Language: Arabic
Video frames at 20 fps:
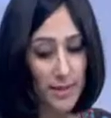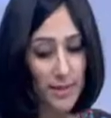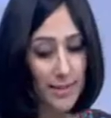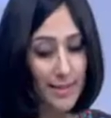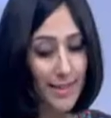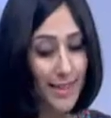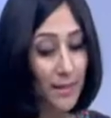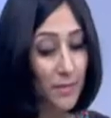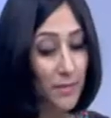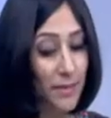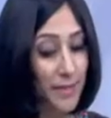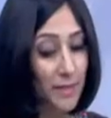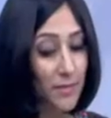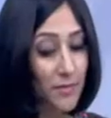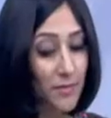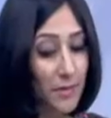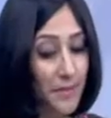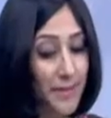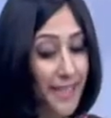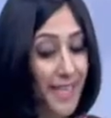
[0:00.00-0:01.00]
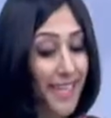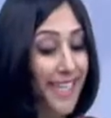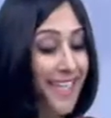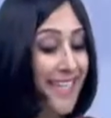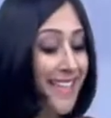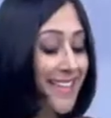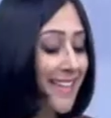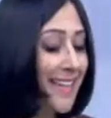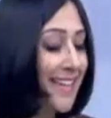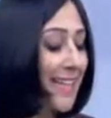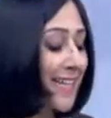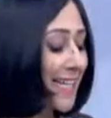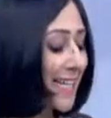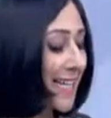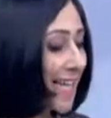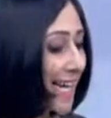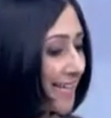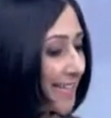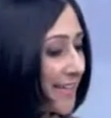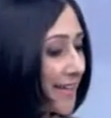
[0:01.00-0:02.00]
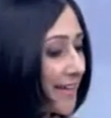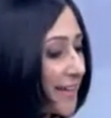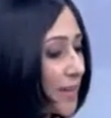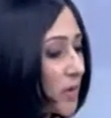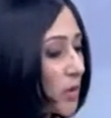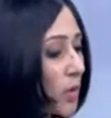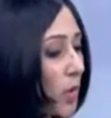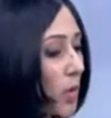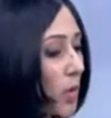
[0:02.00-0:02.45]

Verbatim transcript: وصلت ل 40% لكن بالضبط. الحقيقه ان